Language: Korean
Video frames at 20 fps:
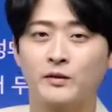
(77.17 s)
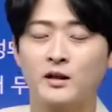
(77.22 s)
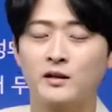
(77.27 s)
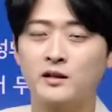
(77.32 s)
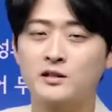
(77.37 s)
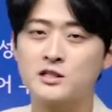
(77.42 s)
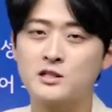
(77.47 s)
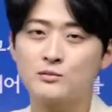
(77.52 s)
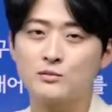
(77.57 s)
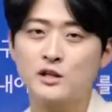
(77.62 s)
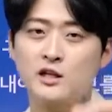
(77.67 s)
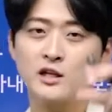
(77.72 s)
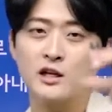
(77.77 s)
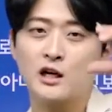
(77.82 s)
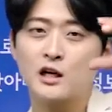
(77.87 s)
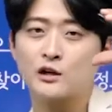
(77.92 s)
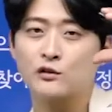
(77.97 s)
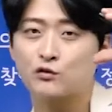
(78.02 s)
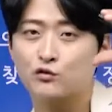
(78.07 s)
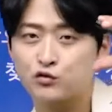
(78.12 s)
근데 지문이
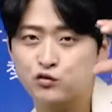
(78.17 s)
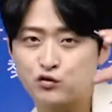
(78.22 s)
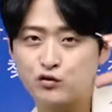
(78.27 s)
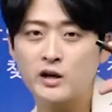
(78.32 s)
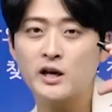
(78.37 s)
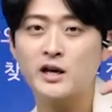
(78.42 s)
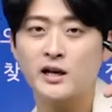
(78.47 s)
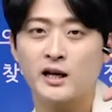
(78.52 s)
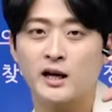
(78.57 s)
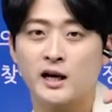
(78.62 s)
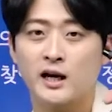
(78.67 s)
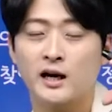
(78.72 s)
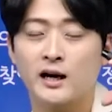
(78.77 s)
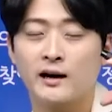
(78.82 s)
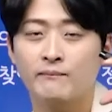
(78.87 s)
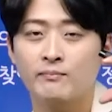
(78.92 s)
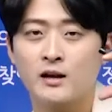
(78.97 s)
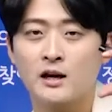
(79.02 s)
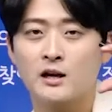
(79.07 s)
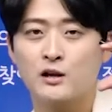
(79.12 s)
두
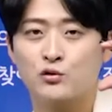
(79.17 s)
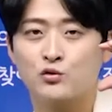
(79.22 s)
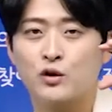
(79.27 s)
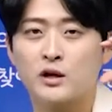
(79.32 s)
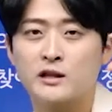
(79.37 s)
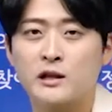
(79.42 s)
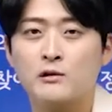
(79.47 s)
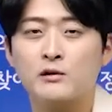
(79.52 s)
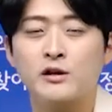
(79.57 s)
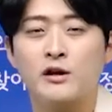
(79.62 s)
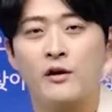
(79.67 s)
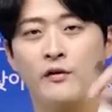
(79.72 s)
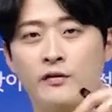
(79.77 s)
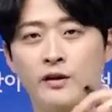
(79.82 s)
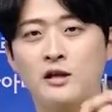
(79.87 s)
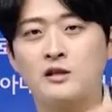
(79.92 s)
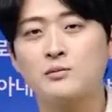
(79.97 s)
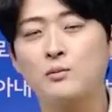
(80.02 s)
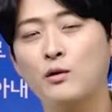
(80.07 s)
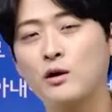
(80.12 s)
개니까 두 개 내용을
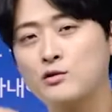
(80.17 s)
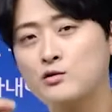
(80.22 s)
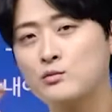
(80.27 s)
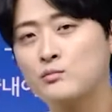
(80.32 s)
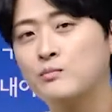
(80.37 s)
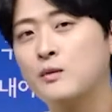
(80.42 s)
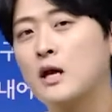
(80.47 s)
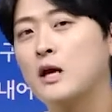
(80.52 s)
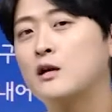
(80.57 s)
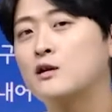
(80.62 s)
연계해서 뭔가 좀